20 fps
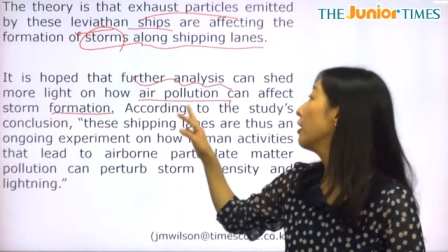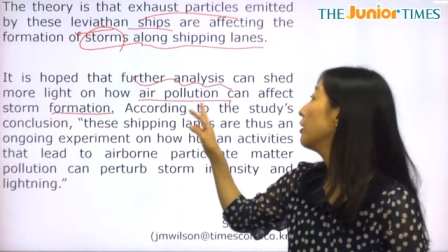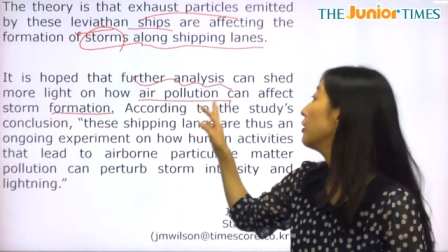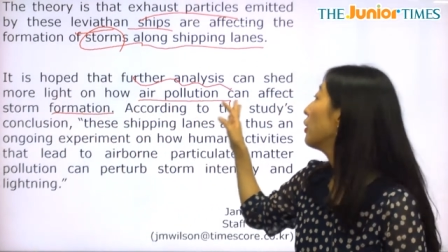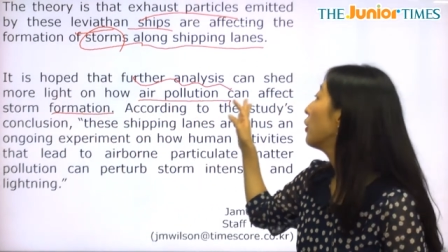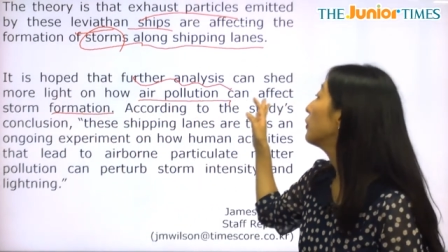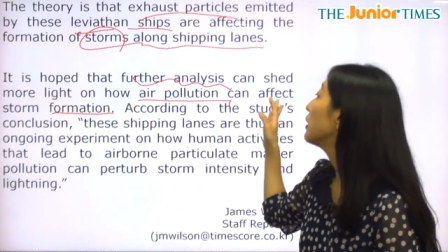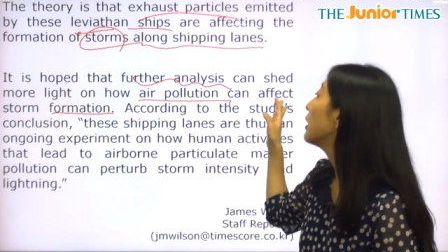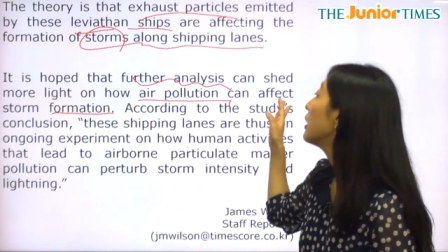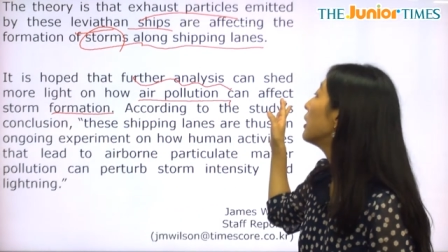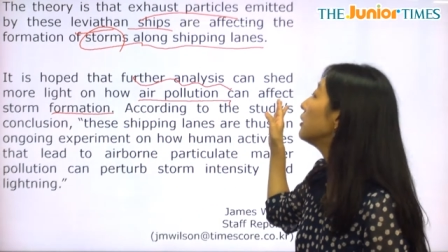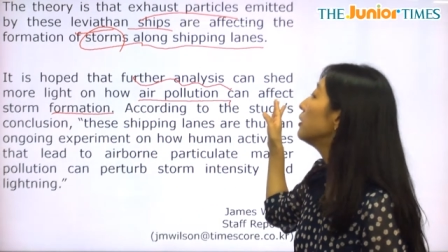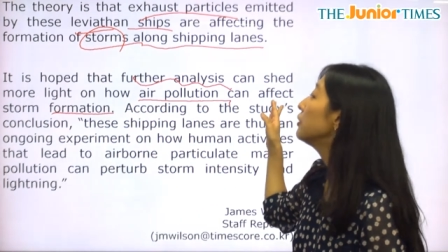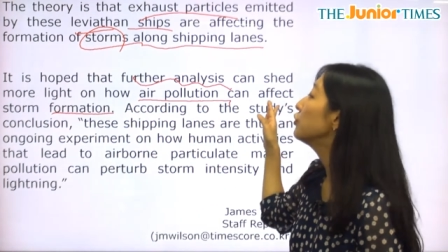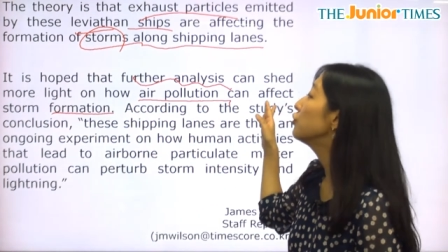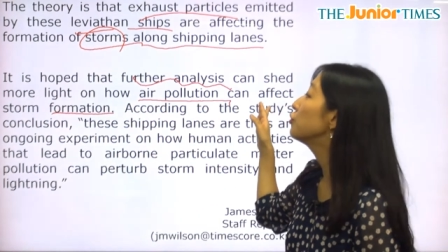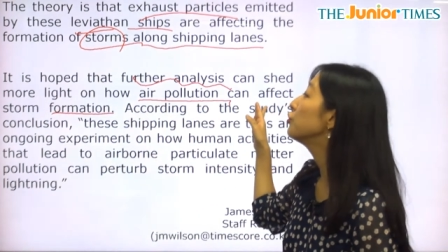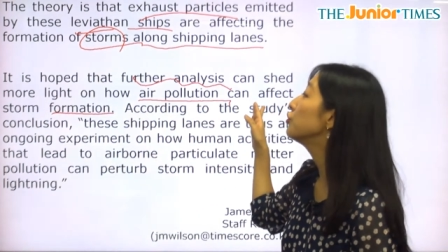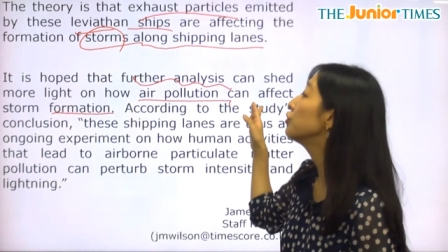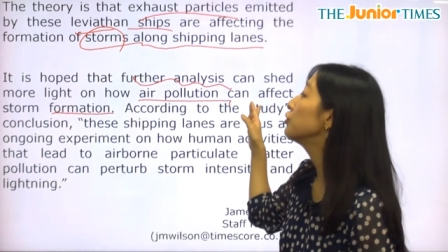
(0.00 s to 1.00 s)
영향을
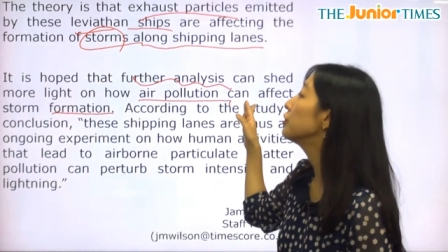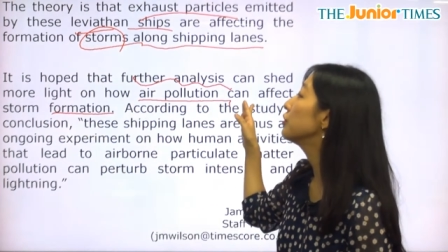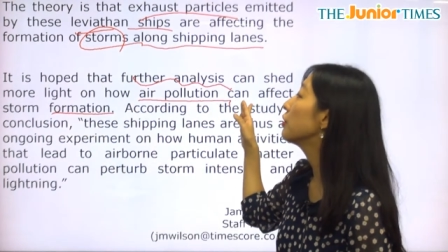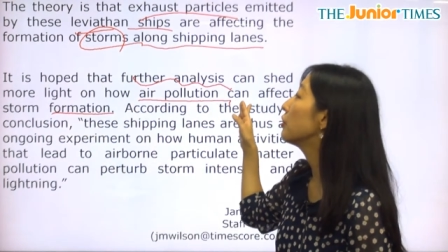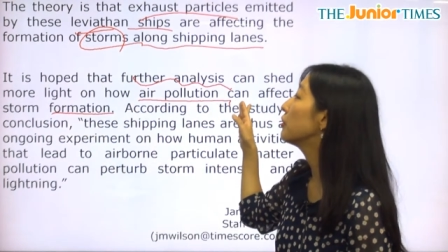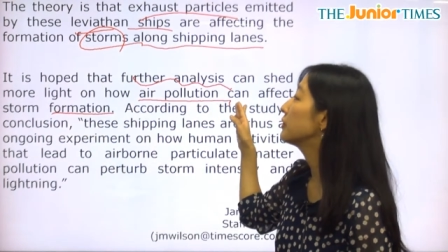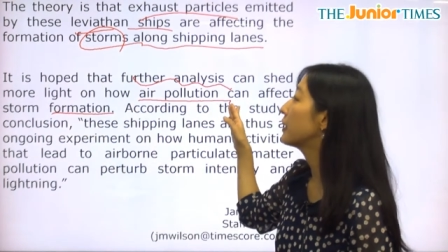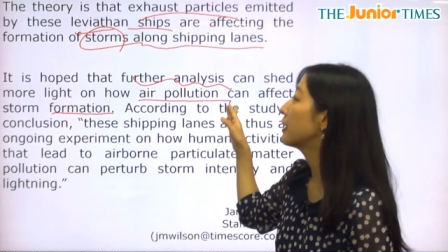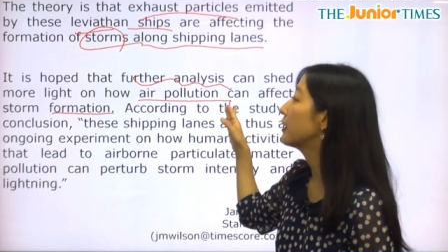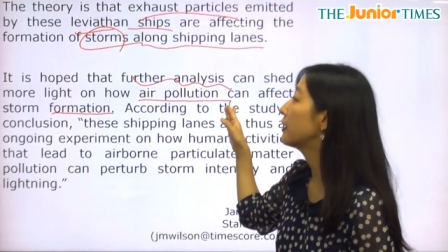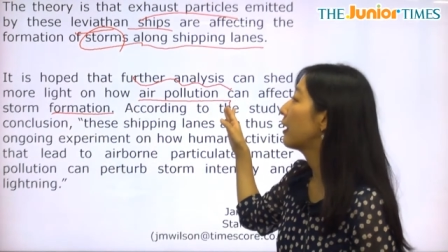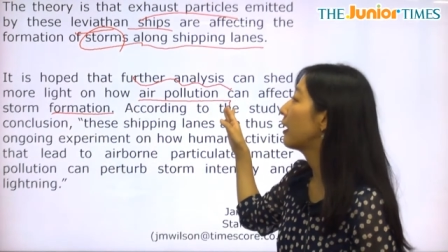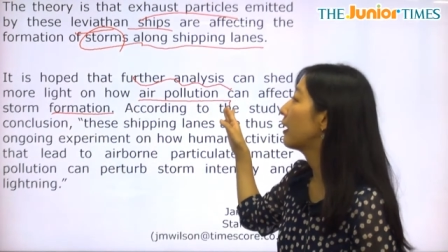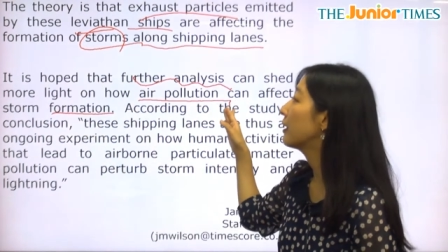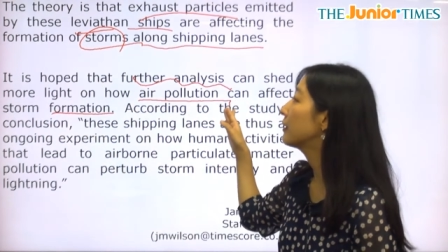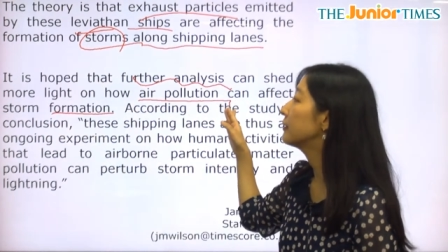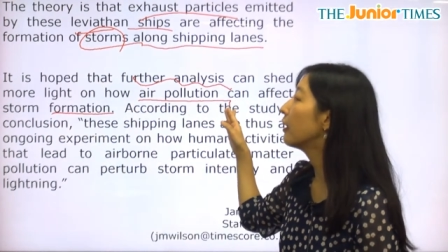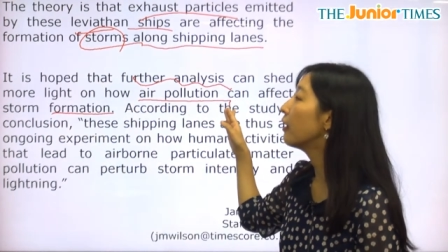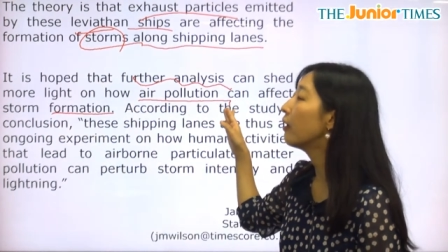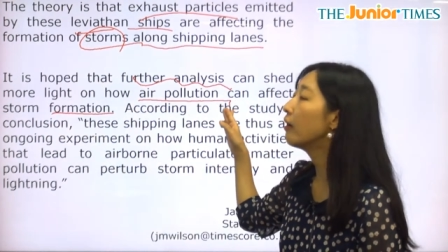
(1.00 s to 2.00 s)
주는 것에
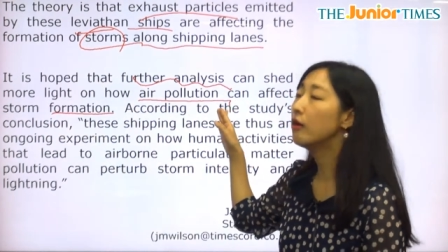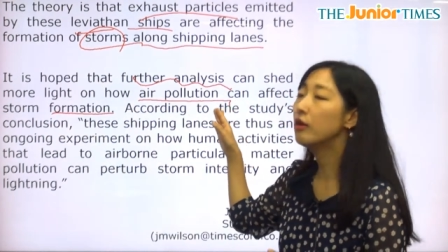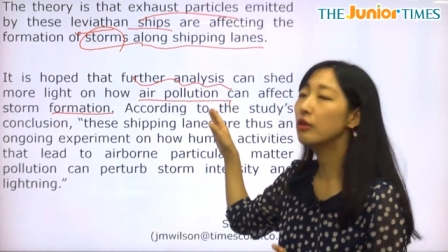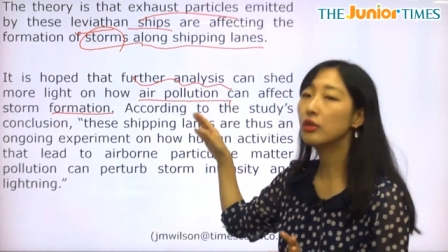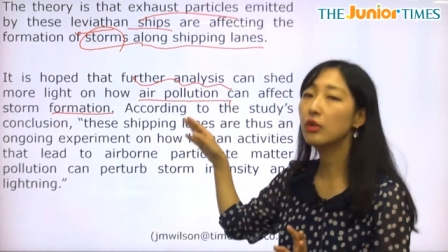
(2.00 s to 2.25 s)
대해서